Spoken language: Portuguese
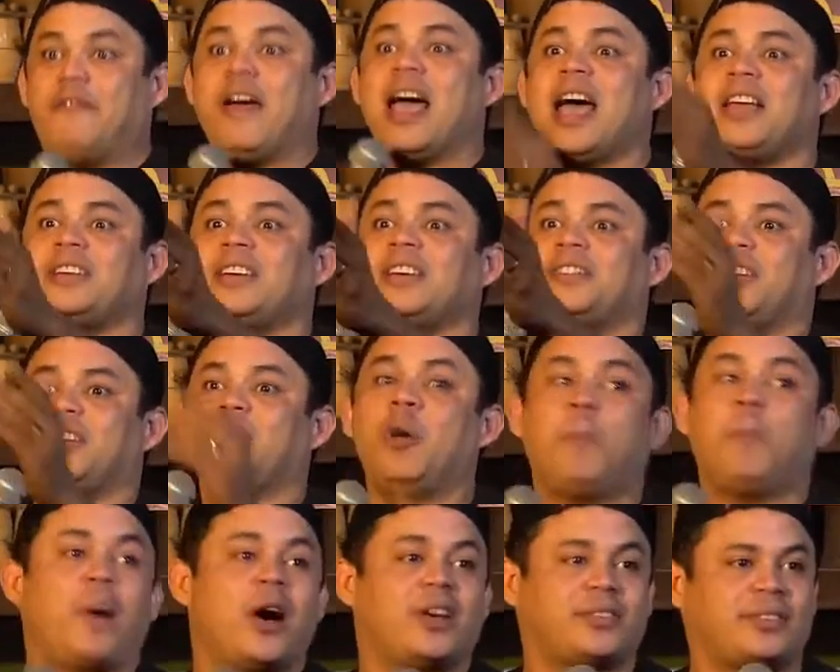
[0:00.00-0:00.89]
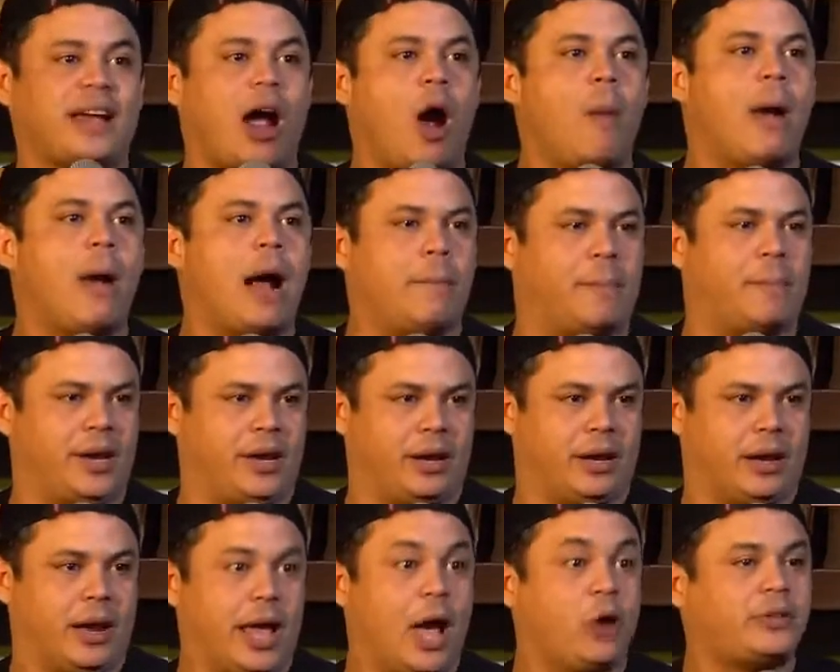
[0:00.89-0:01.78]
Veja se eu não posso arrumar uma
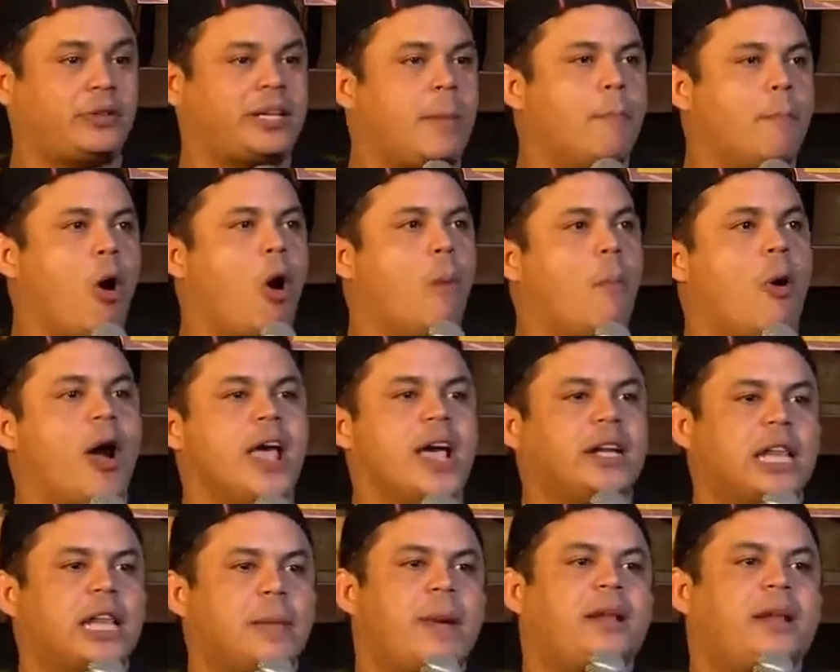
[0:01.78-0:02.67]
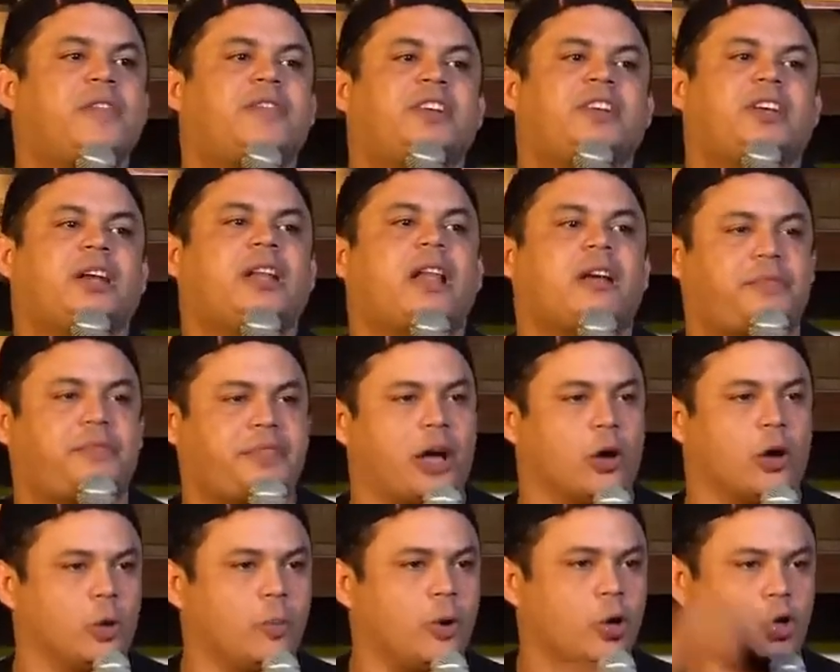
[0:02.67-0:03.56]
briga. Eu tinha mor morria de medo de viajar de
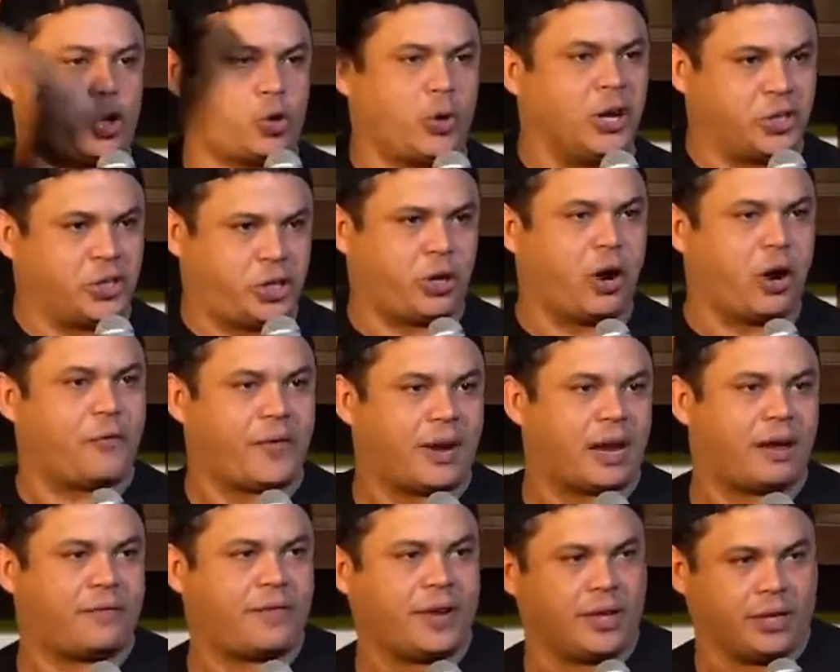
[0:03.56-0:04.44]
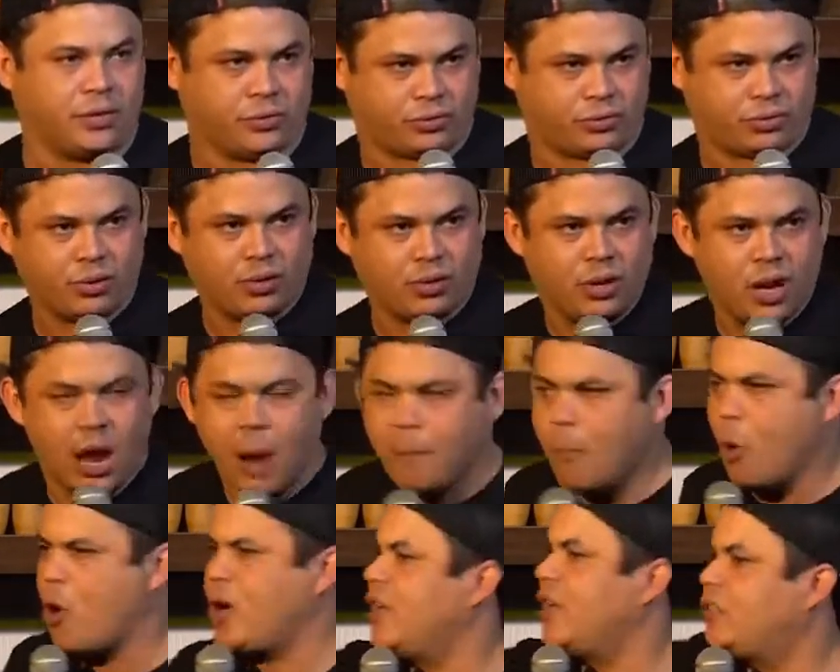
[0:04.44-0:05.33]
avião. No meu show antigo eu falava isso.
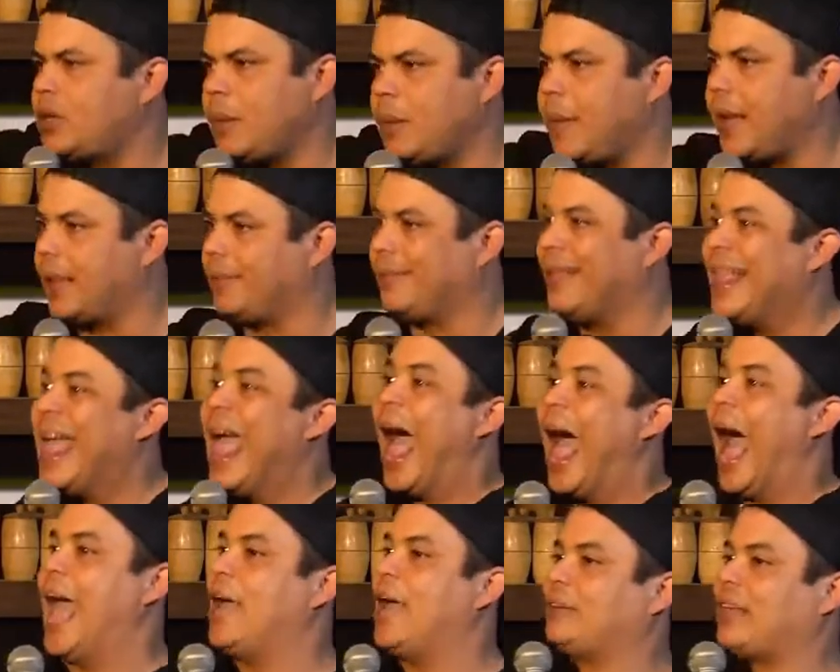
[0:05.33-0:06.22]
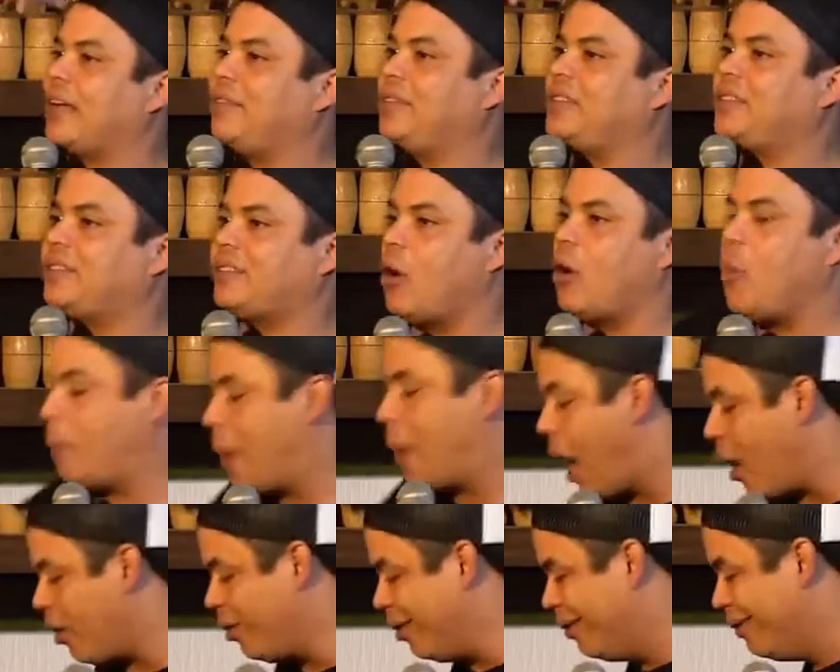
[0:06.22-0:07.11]
Morria de medo. Aí eu tava em São
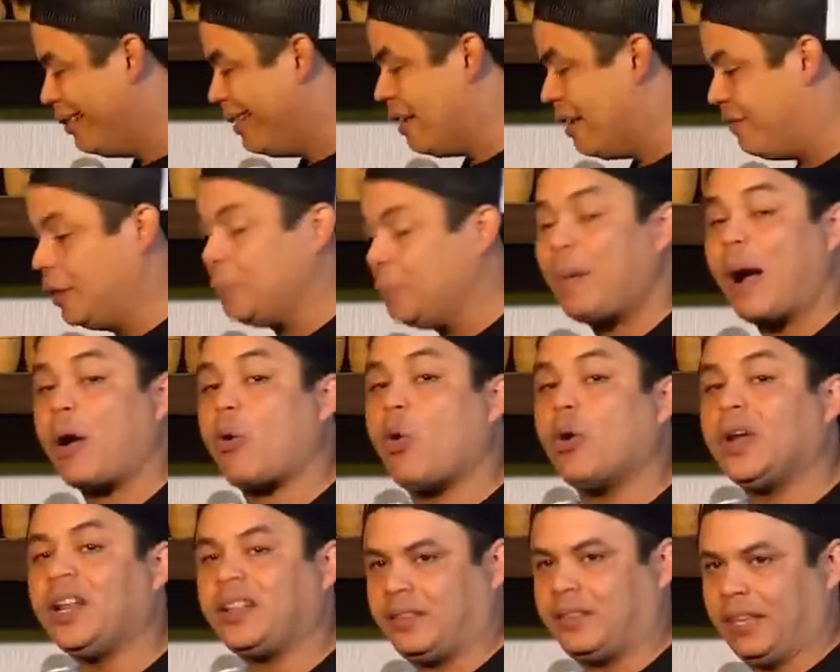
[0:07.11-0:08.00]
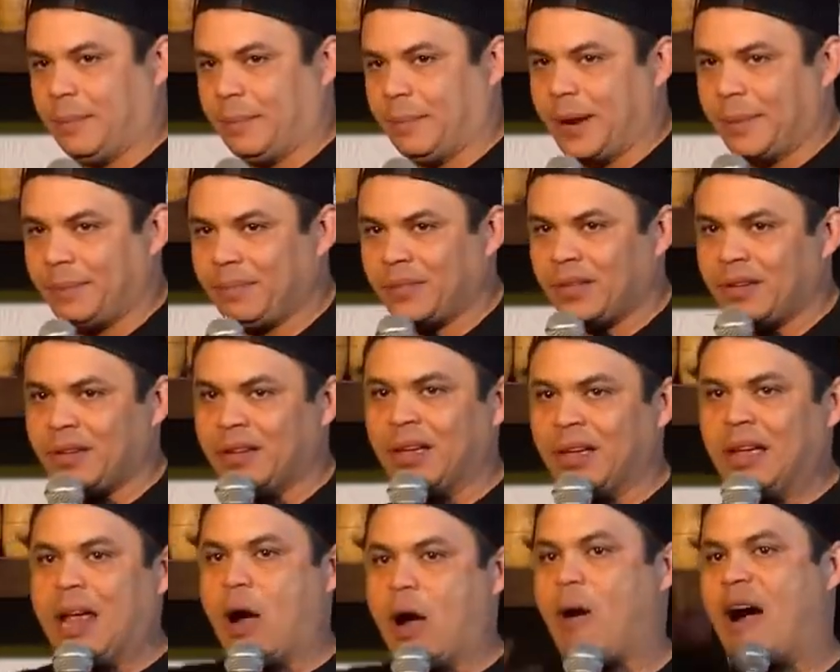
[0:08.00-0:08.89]
Paulo, vindo para Curitiba.
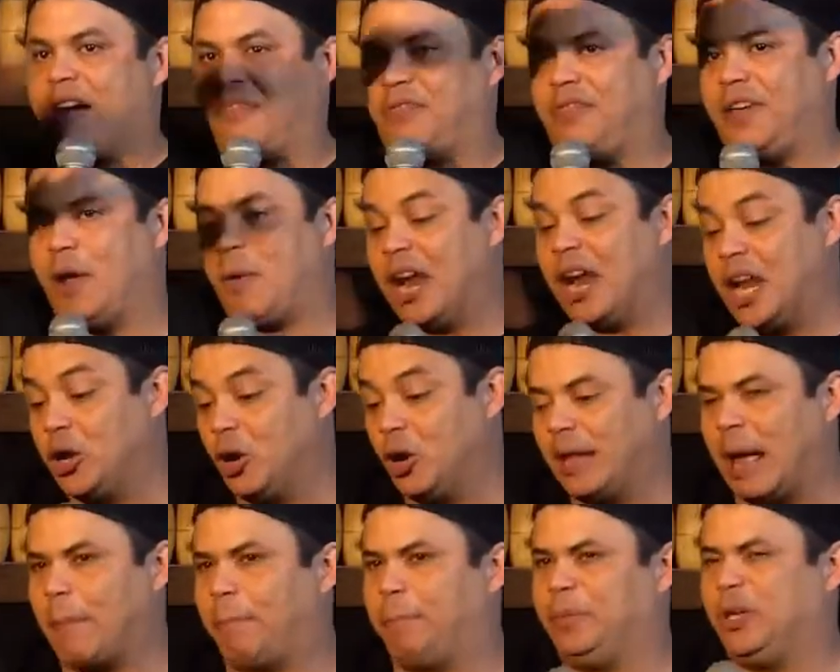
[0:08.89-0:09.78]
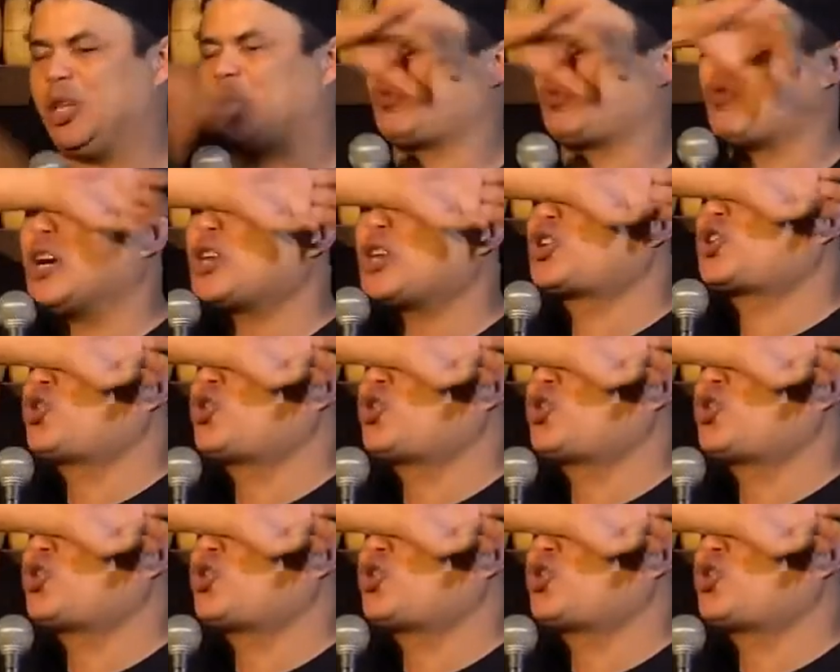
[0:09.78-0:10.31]
O avião alinhou na pista. Uma